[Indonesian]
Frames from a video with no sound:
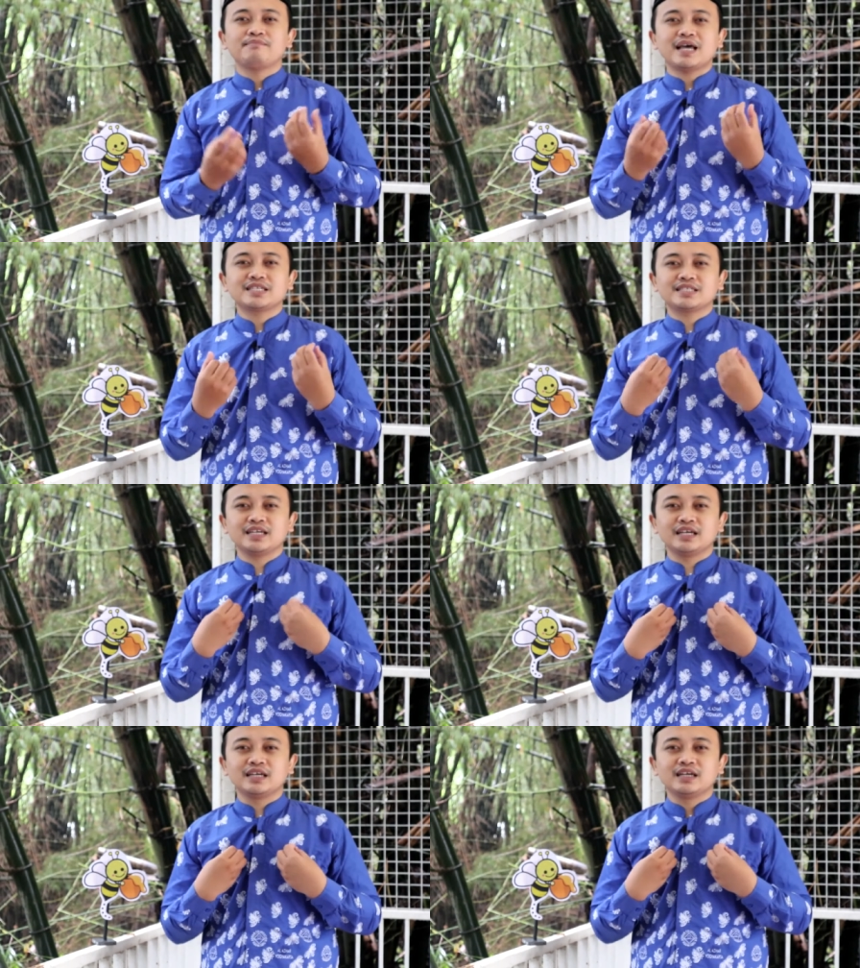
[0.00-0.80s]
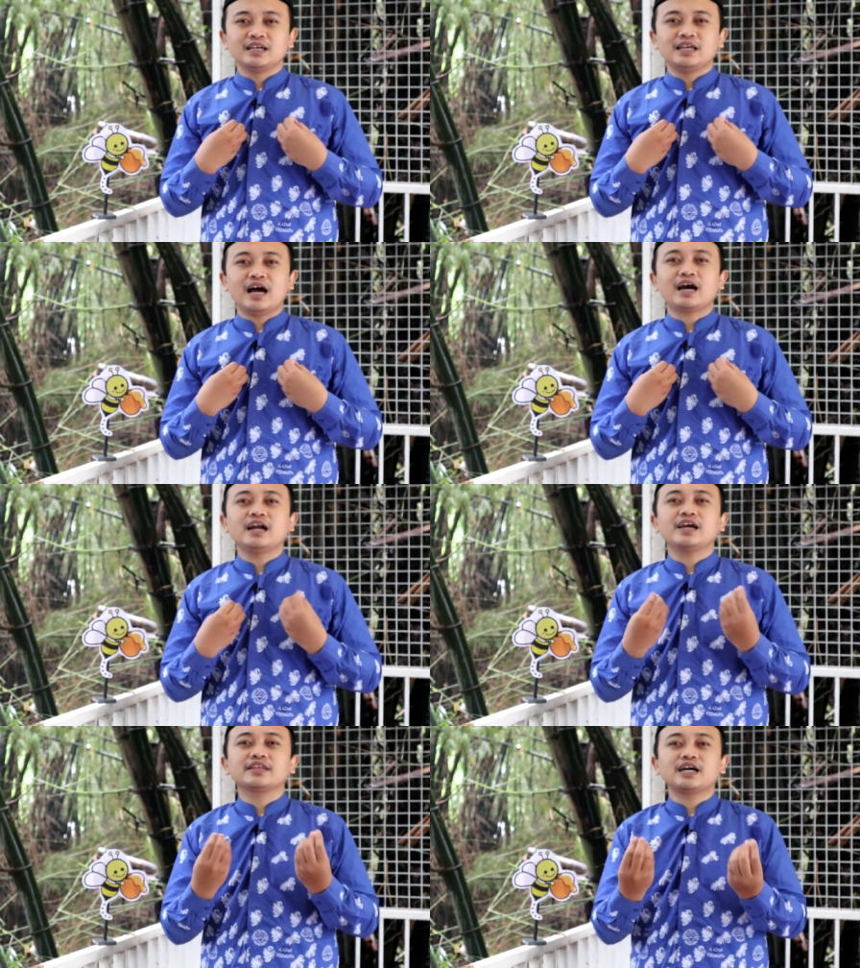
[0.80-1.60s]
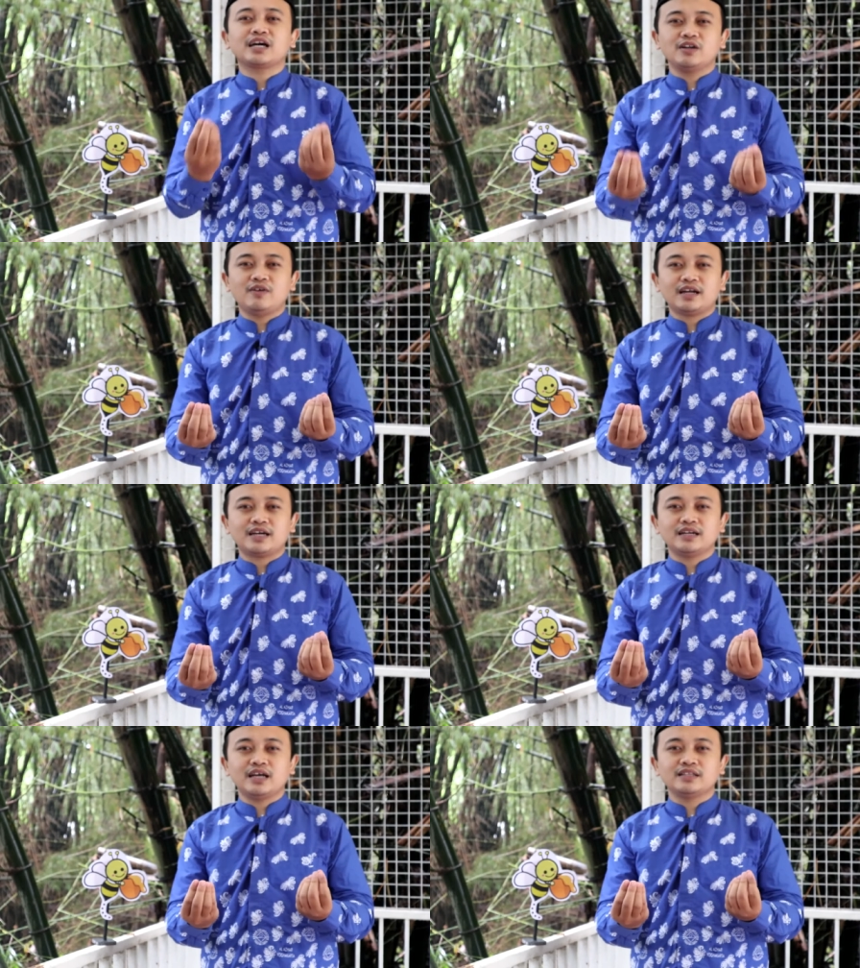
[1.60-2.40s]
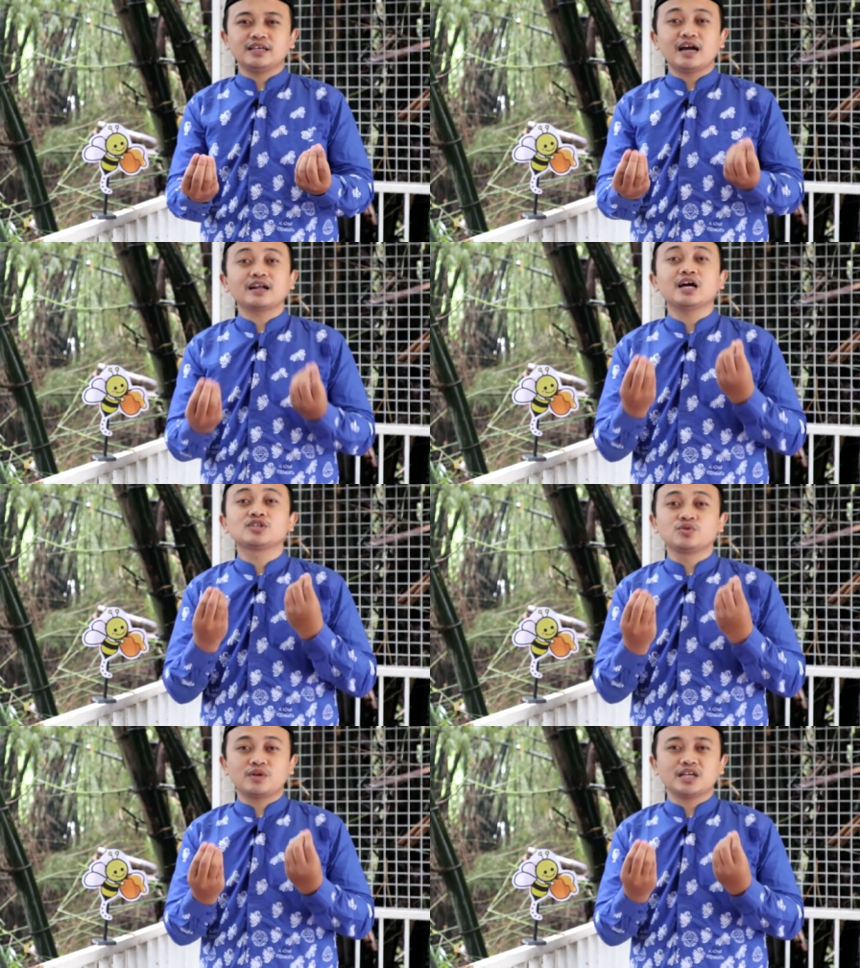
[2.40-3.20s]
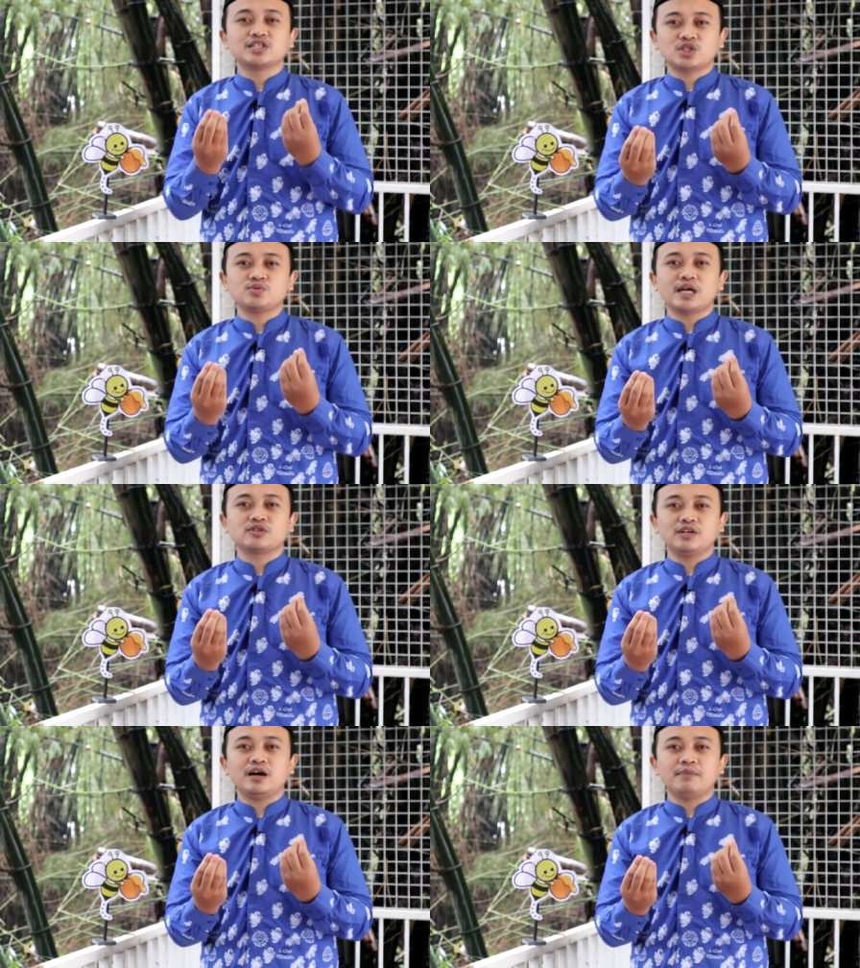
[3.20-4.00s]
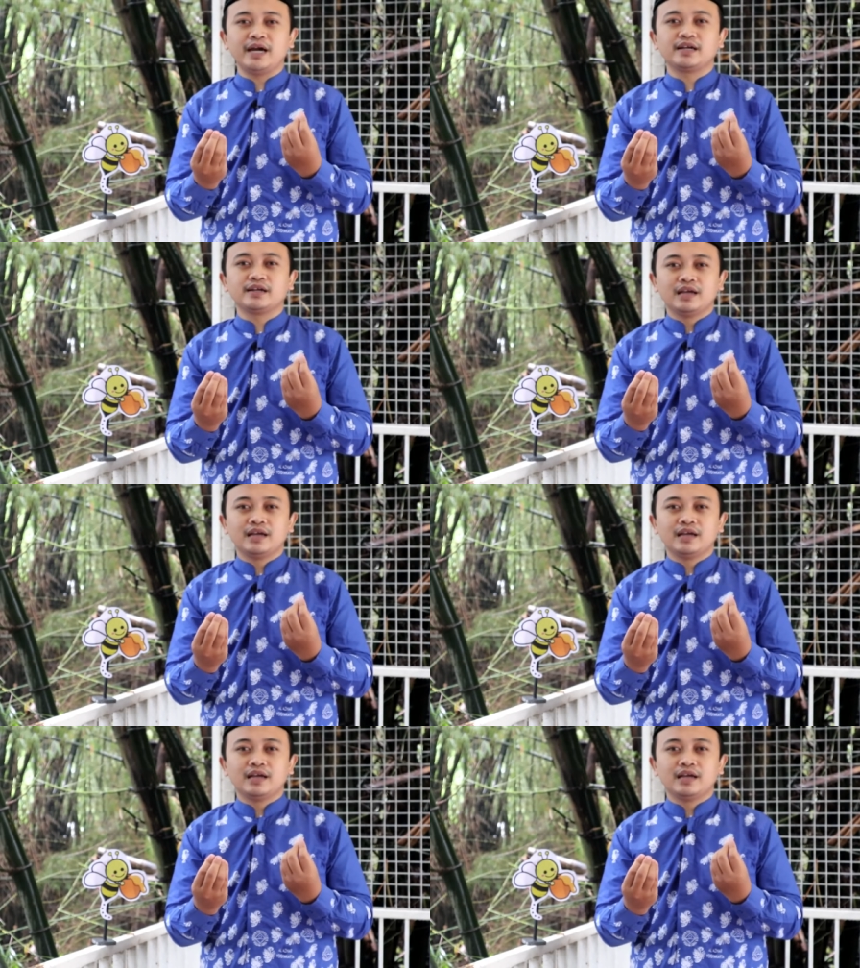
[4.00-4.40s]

pasti yang akan kita keluarkan nanti adalah juga sesuatu yang baik.